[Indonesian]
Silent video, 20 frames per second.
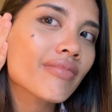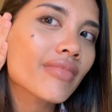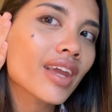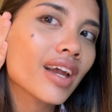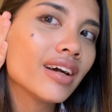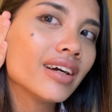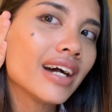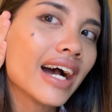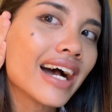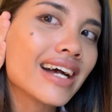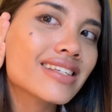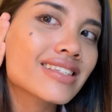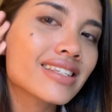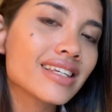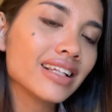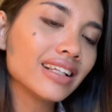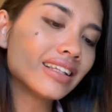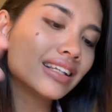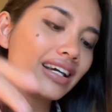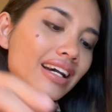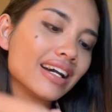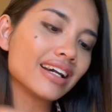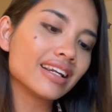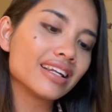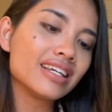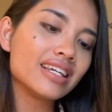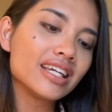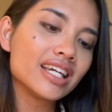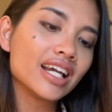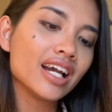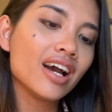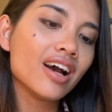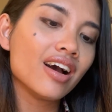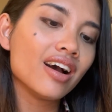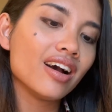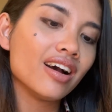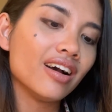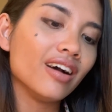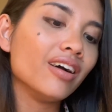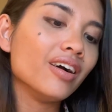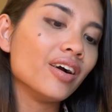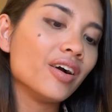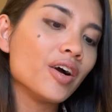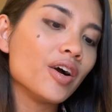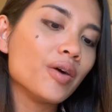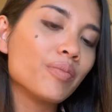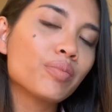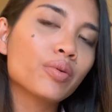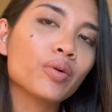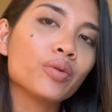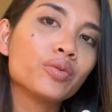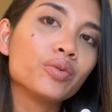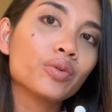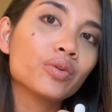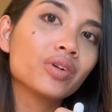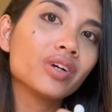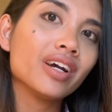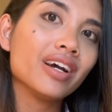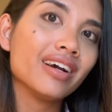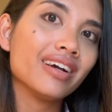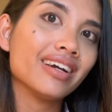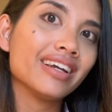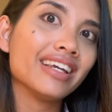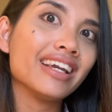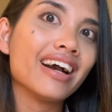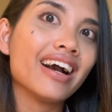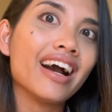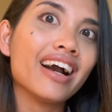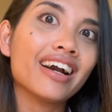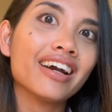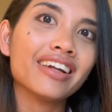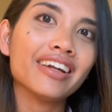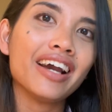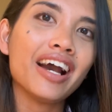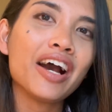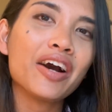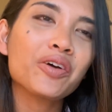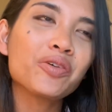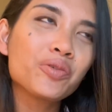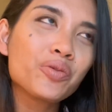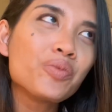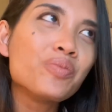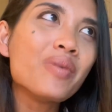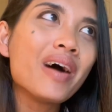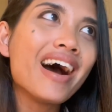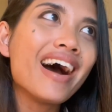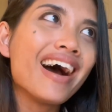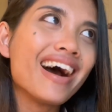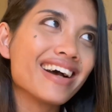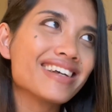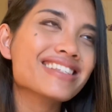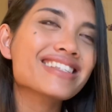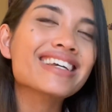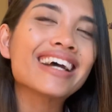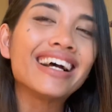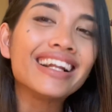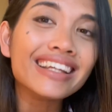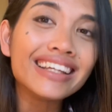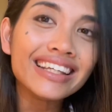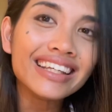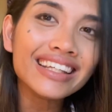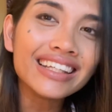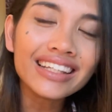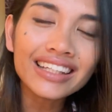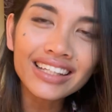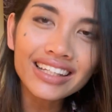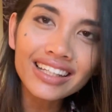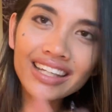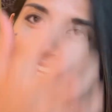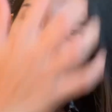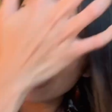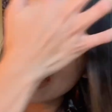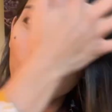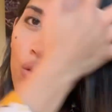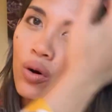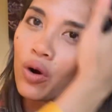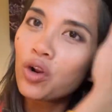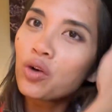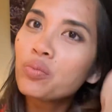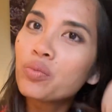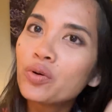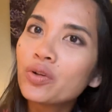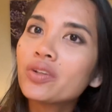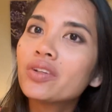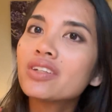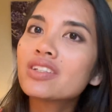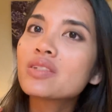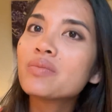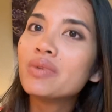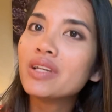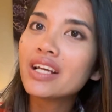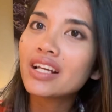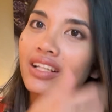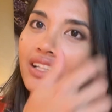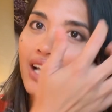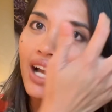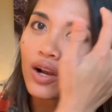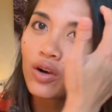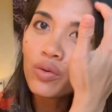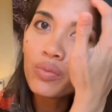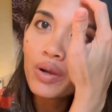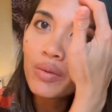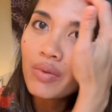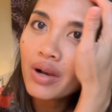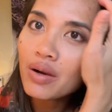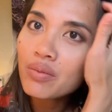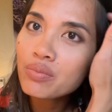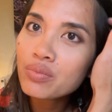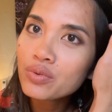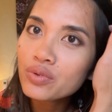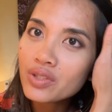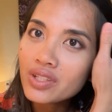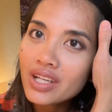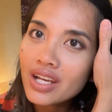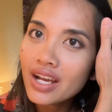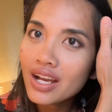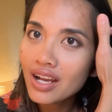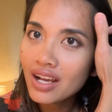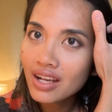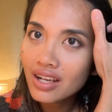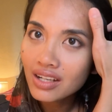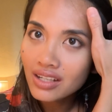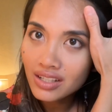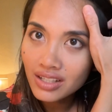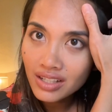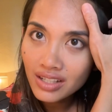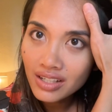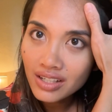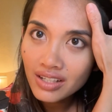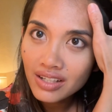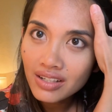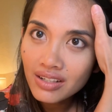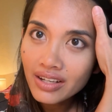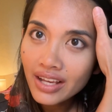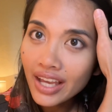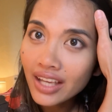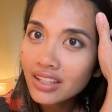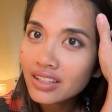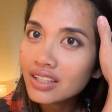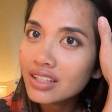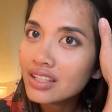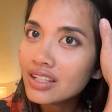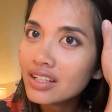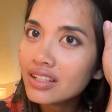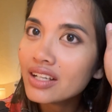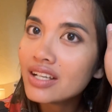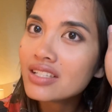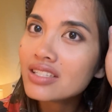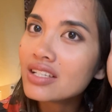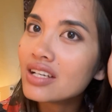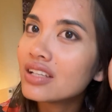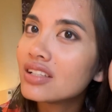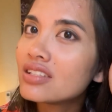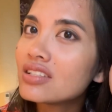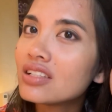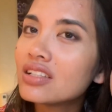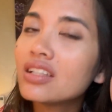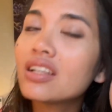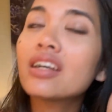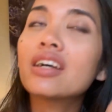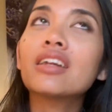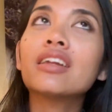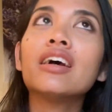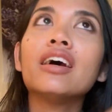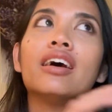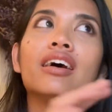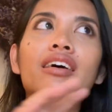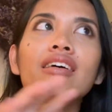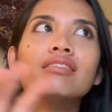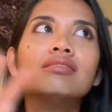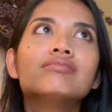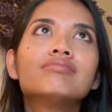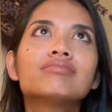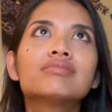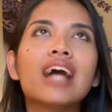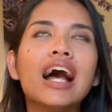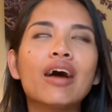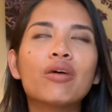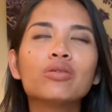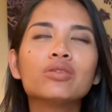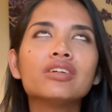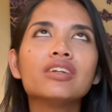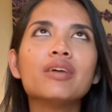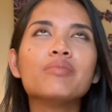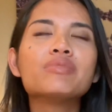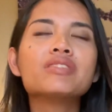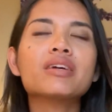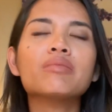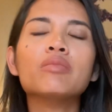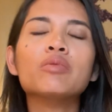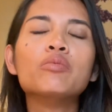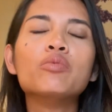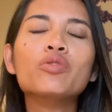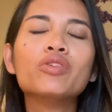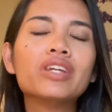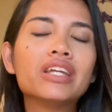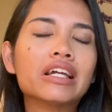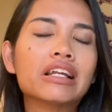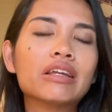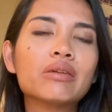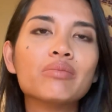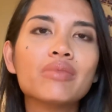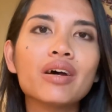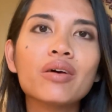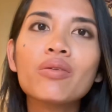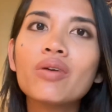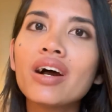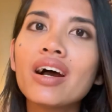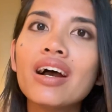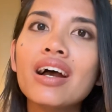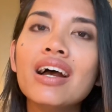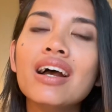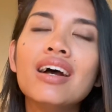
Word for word: hasil dari eh, produk yang akan aku bahas kali ini walaupun sebenarnya aku memang punya uh, acne ya guys ya di sini karena aku tidak bisa memungkiri bahwa